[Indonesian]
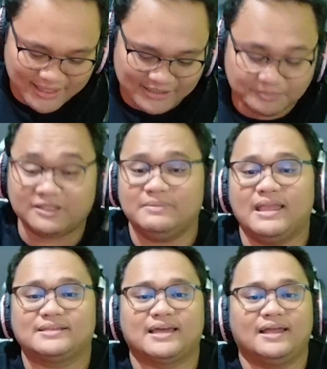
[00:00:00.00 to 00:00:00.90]
Dan seperti
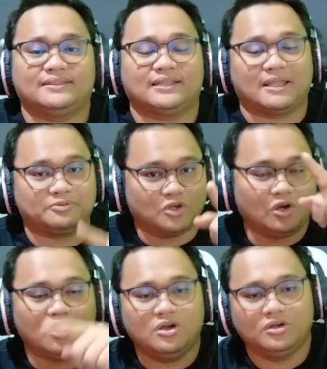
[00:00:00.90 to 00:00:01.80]
biasa, tetap
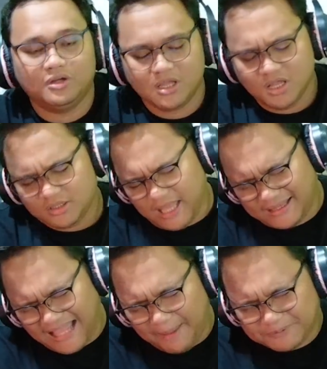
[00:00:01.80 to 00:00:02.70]
solo,
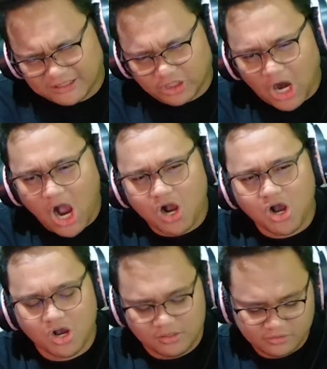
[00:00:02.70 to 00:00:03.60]
tetap strong.